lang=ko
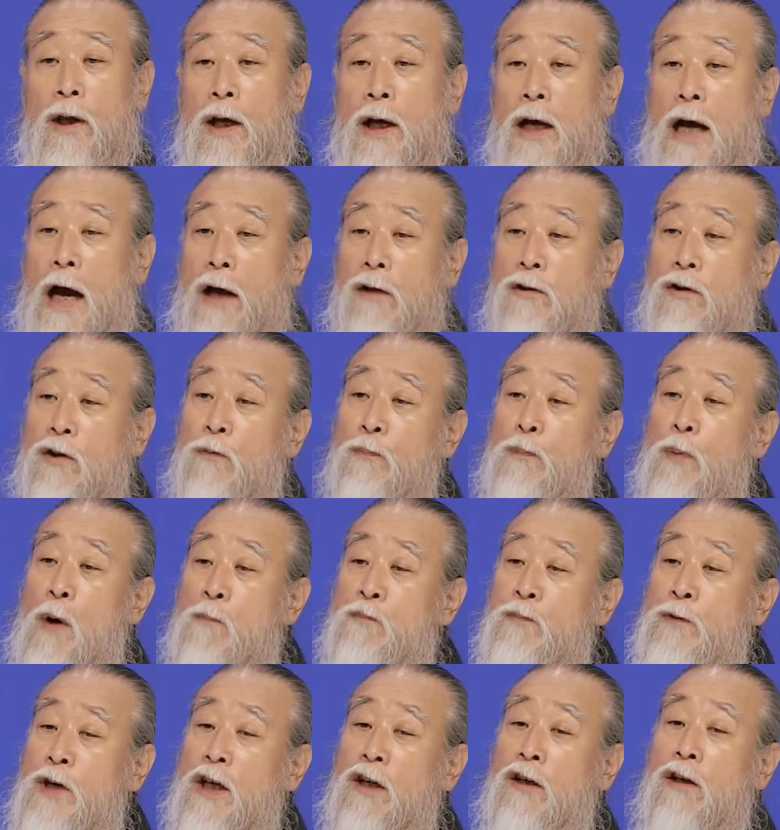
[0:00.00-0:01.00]
가들은
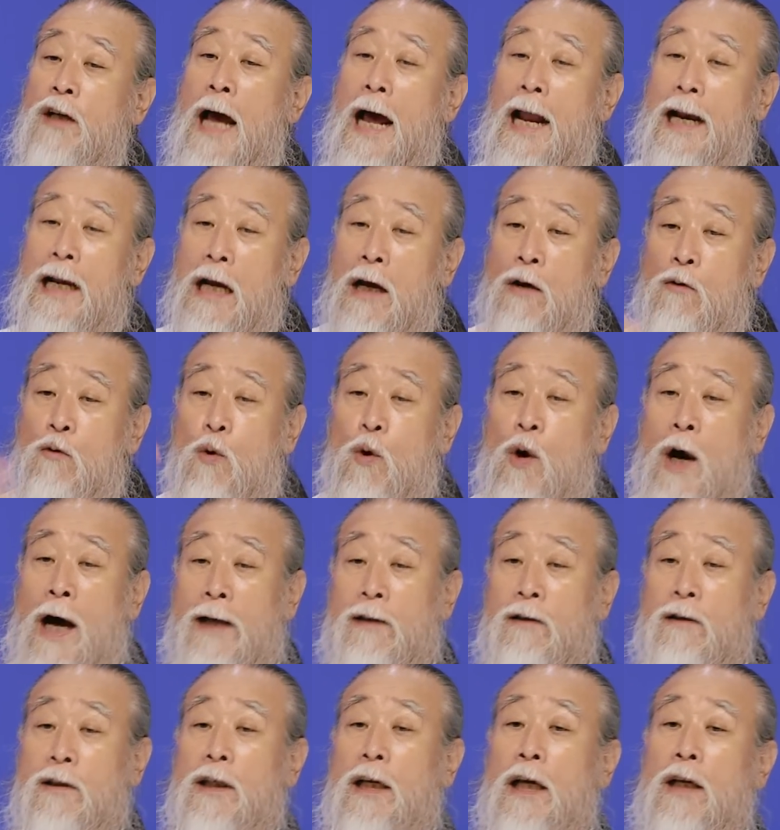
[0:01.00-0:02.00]
범죄를 하려고
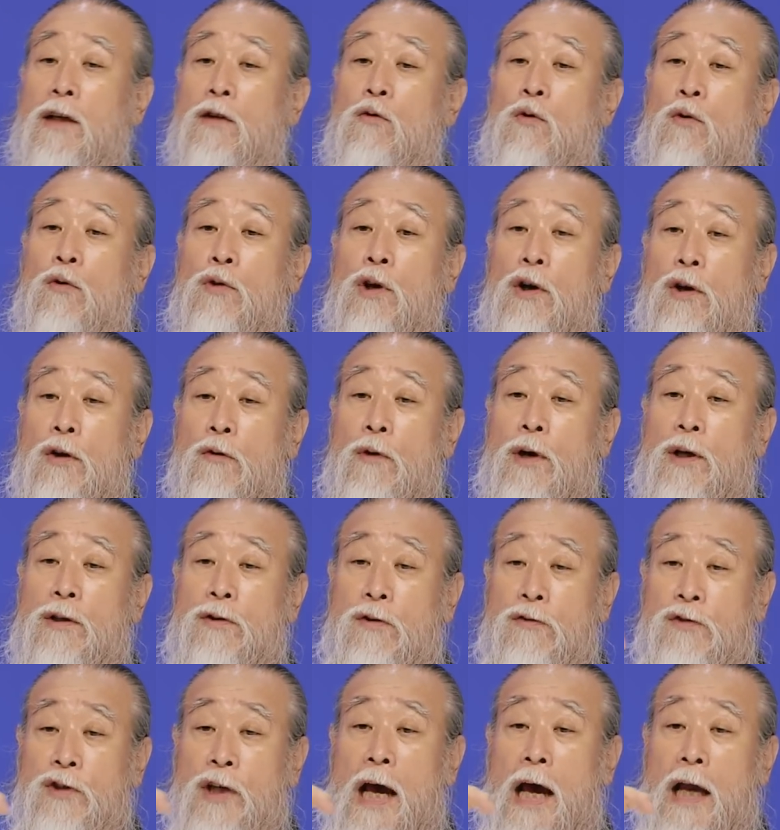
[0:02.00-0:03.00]
하는 게 아니고 여기
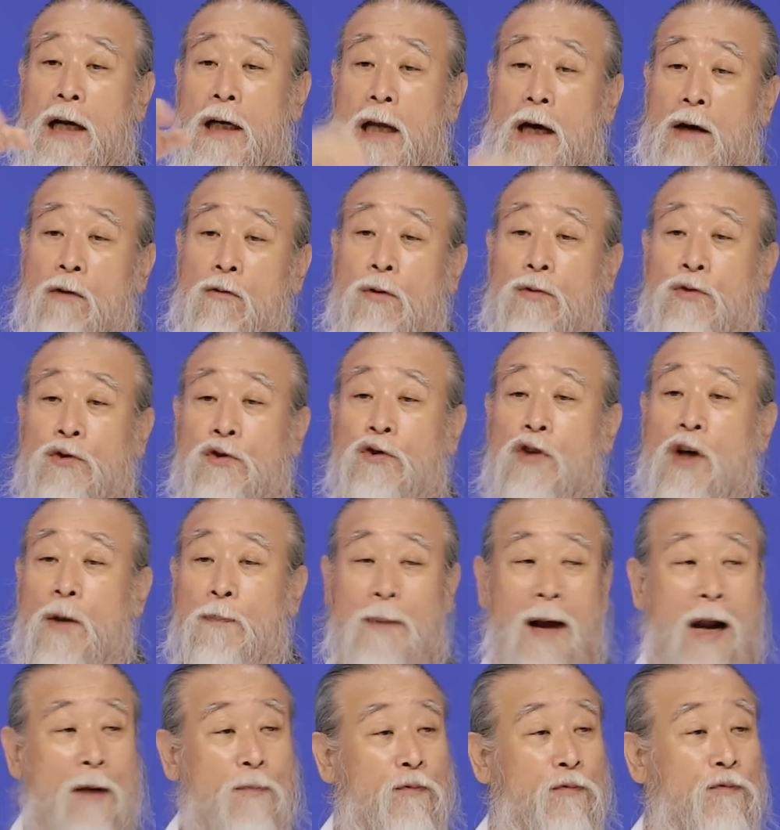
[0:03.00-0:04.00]
와서 살라고 지구
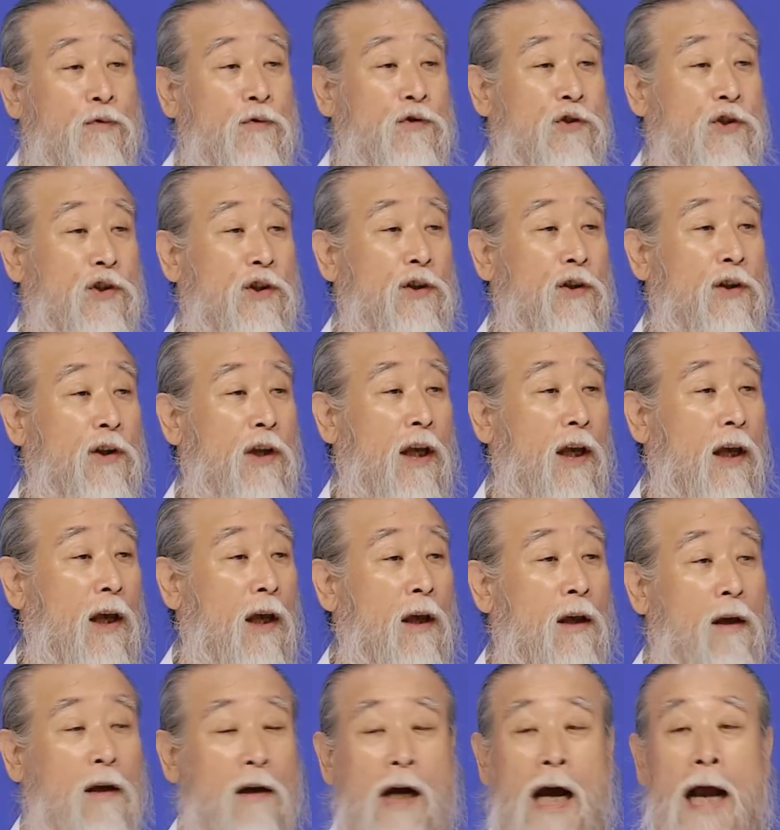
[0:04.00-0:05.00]
발부동 치는 게
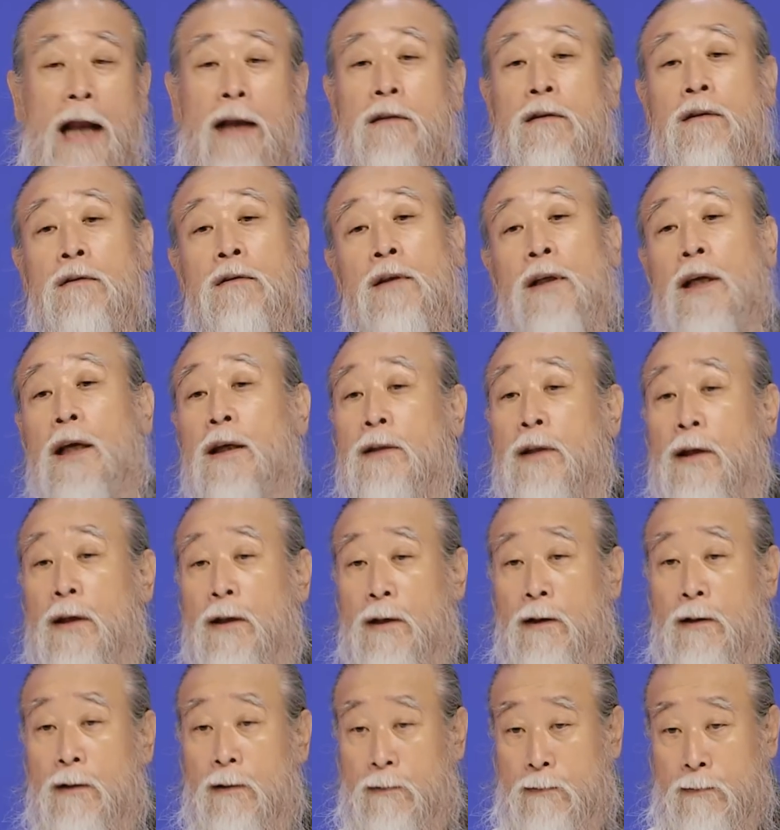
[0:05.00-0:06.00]
칼 들어야
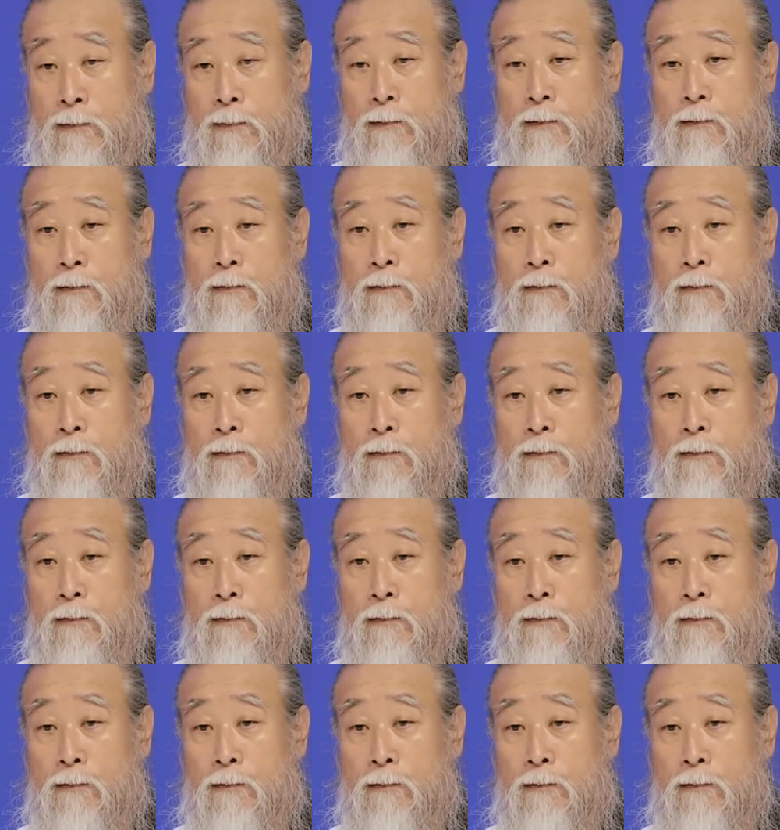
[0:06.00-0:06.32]
돼.